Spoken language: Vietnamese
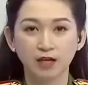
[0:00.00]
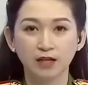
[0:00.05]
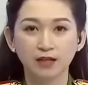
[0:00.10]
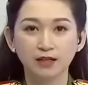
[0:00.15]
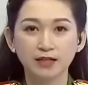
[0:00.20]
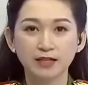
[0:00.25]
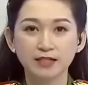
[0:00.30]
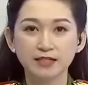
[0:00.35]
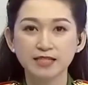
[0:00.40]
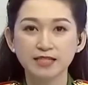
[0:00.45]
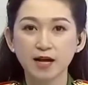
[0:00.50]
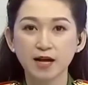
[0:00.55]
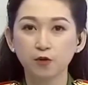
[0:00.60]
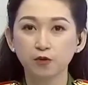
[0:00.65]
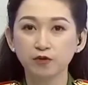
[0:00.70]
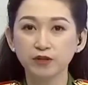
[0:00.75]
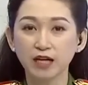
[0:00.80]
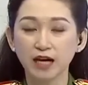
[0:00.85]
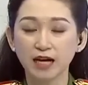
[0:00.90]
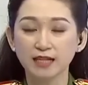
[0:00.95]
Kính chào
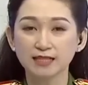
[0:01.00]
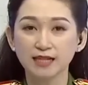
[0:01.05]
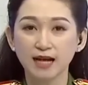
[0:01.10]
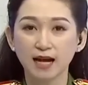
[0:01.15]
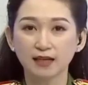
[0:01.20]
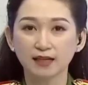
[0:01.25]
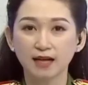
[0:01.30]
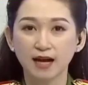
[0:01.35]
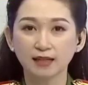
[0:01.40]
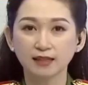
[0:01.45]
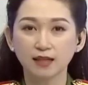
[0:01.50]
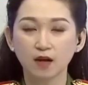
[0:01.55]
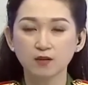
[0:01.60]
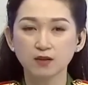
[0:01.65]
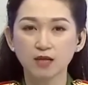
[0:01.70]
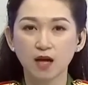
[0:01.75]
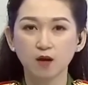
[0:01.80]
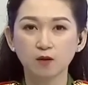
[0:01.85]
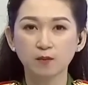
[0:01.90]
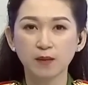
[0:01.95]
quý vị khán giả đang theo
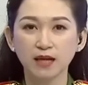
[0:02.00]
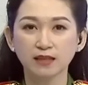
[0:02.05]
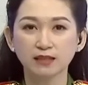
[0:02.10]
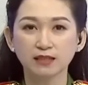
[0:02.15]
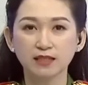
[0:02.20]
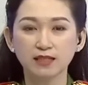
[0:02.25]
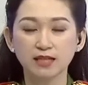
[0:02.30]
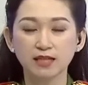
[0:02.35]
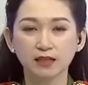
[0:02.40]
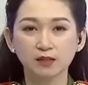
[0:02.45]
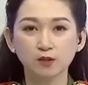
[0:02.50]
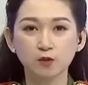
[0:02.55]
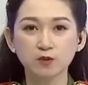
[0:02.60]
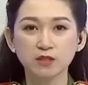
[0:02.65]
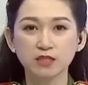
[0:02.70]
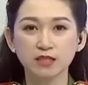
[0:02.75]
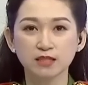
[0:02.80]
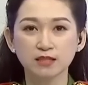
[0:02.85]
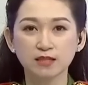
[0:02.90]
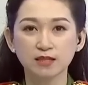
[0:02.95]
dõi bản tin nhanh lúc
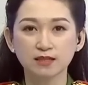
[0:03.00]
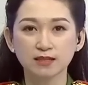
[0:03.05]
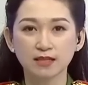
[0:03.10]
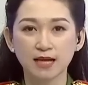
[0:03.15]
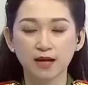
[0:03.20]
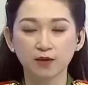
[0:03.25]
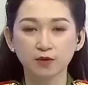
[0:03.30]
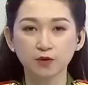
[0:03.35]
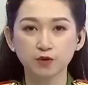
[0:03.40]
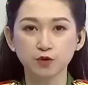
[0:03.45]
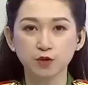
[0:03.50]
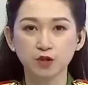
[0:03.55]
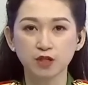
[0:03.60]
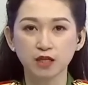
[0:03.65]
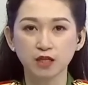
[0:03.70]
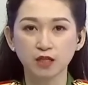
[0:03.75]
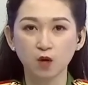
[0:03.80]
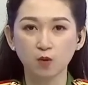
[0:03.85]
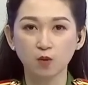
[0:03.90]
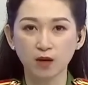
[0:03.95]
9 giờ sáng của truyền
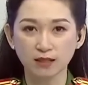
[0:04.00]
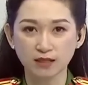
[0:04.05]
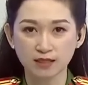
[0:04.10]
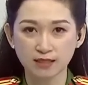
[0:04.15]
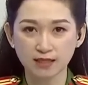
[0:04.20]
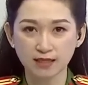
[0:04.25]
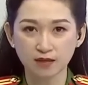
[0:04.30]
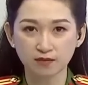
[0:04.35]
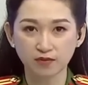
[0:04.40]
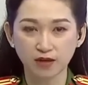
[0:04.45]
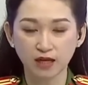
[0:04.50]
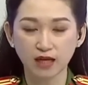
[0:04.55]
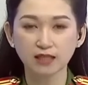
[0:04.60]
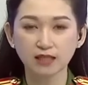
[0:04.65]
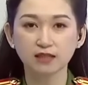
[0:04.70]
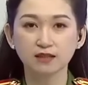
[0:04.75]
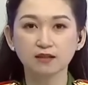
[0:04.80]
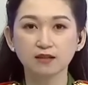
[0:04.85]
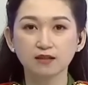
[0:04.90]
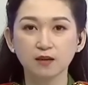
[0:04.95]
hình Công an Nhân dân với các
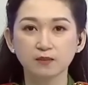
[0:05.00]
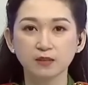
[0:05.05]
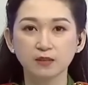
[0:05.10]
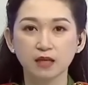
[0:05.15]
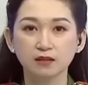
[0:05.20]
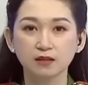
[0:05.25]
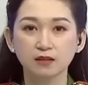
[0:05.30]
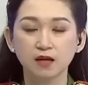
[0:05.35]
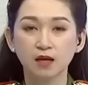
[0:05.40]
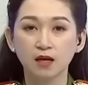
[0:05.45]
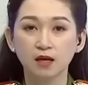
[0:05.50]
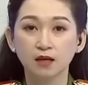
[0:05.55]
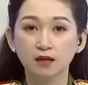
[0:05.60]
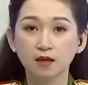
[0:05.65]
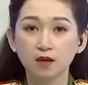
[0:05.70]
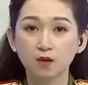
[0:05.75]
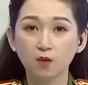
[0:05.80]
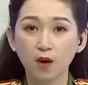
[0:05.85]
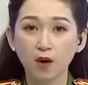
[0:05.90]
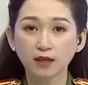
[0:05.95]
tin tức cập nhật.
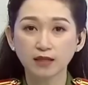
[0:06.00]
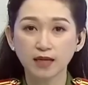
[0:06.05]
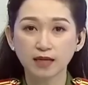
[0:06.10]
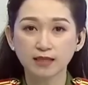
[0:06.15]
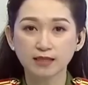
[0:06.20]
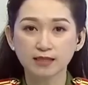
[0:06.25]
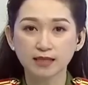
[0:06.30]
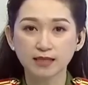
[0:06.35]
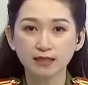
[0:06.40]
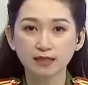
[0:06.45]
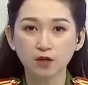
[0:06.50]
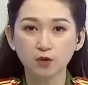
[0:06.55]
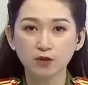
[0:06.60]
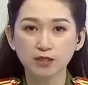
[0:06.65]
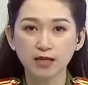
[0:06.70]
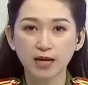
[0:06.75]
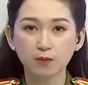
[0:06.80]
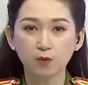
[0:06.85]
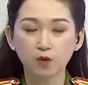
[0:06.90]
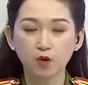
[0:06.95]
Cơ quan Cảnh sát điều
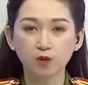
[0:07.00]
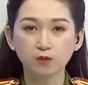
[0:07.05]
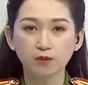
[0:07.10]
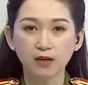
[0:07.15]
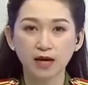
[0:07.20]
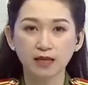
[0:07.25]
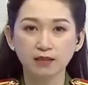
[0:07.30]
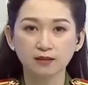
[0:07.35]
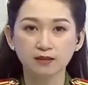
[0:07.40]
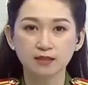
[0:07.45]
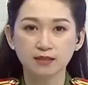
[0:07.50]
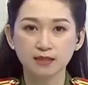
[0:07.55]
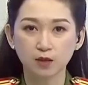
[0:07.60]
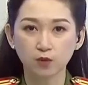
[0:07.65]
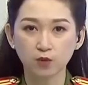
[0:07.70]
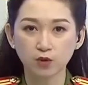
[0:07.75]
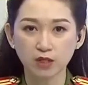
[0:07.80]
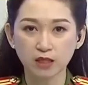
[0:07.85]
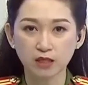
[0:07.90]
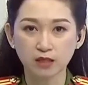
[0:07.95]
tra Bộ Công an ra
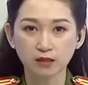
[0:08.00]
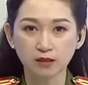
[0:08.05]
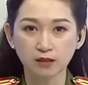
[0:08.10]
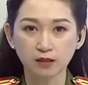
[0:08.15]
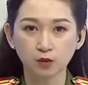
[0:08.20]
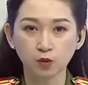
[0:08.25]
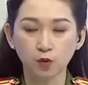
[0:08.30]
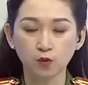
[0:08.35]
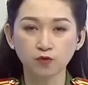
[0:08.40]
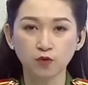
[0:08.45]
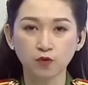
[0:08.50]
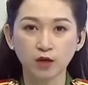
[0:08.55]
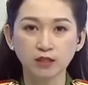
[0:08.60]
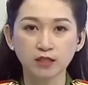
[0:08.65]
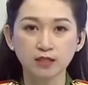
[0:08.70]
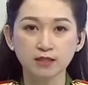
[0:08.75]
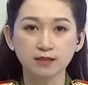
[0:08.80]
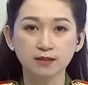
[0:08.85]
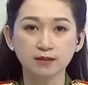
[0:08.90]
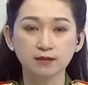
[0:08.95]
quyết định khởi tố vụ án
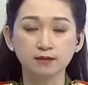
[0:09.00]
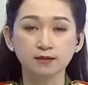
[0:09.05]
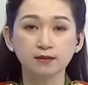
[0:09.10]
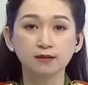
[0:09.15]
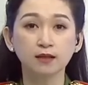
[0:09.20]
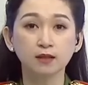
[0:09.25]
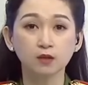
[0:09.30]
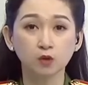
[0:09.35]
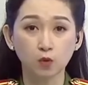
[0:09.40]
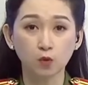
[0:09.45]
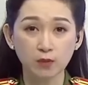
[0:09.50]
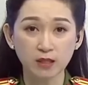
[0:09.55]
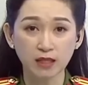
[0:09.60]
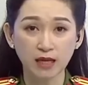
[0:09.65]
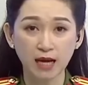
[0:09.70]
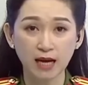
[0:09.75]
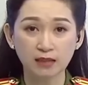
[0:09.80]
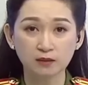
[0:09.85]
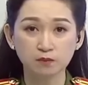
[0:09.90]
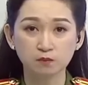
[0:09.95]
hình sự, khởi tố bị
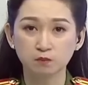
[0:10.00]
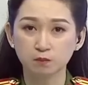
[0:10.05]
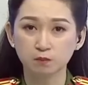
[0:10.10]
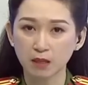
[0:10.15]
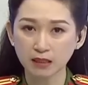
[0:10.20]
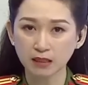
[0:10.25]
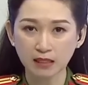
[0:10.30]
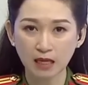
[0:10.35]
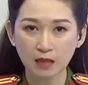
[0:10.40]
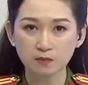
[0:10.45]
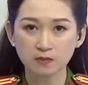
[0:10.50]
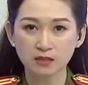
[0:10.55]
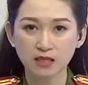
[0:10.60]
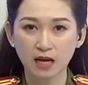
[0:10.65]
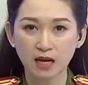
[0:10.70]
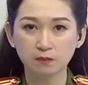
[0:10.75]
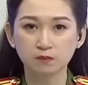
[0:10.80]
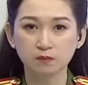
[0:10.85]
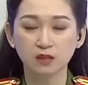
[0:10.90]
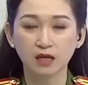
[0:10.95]
can, bắt tạm
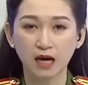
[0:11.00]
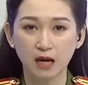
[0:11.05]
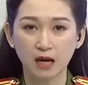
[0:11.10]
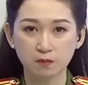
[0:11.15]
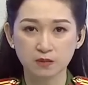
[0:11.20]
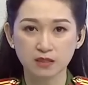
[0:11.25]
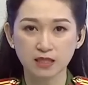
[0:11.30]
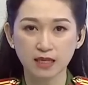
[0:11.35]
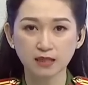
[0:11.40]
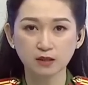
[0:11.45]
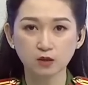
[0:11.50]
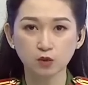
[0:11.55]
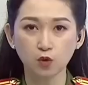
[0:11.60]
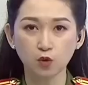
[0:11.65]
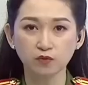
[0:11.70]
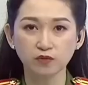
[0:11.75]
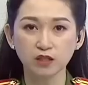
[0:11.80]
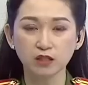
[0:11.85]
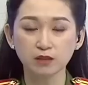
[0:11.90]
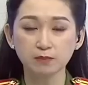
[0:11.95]
giam, khám xét
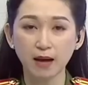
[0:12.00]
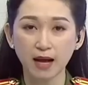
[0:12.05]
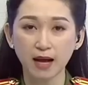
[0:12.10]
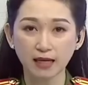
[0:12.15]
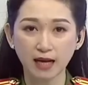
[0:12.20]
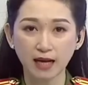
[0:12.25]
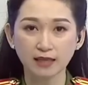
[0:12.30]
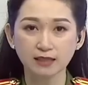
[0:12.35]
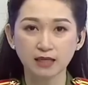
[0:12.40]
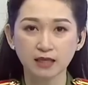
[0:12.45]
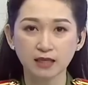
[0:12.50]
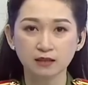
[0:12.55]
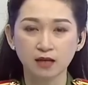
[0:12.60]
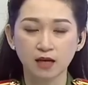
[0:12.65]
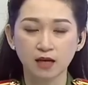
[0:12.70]
đối với 3 cá nhân